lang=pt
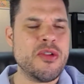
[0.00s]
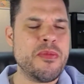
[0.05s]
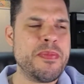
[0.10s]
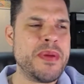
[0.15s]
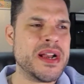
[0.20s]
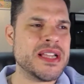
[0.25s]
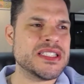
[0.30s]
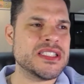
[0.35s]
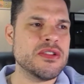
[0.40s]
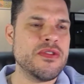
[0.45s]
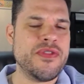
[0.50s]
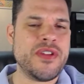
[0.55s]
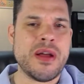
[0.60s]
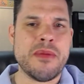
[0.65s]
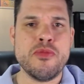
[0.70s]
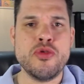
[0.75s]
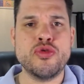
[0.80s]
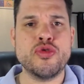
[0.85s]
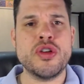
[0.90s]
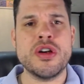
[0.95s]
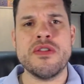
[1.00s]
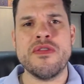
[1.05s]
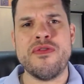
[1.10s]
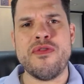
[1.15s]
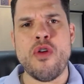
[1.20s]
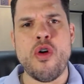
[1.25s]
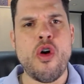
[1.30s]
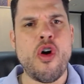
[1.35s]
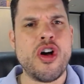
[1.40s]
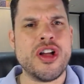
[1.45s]
a operação fica muito
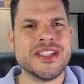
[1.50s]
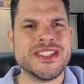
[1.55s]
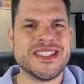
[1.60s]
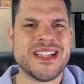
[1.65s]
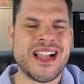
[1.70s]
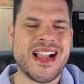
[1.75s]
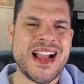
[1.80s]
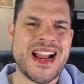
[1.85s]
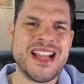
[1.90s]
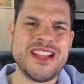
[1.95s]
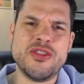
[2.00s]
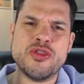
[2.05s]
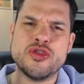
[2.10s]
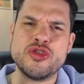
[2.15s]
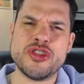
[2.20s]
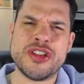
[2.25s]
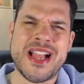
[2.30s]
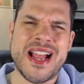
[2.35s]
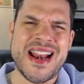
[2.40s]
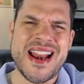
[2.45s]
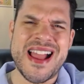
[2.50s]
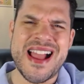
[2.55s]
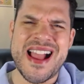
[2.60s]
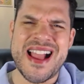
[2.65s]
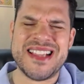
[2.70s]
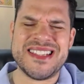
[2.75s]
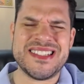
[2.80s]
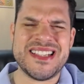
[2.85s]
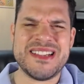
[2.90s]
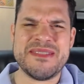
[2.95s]
nervosa, cara de outros
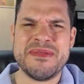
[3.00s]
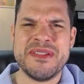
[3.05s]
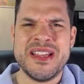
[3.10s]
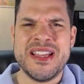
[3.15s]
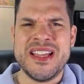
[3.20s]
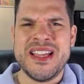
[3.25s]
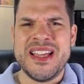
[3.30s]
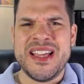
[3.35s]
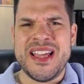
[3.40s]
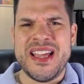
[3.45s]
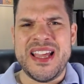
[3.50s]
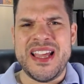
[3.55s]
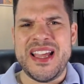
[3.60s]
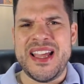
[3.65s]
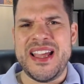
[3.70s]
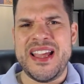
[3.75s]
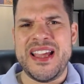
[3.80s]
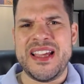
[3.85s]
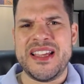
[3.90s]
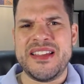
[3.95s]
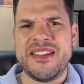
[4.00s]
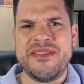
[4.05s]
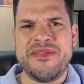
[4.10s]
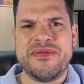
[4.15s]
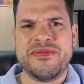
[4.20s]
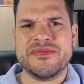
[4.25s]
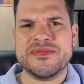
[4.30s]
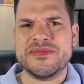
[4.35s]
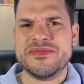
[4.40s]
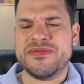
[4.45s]
canais, né? É, é, que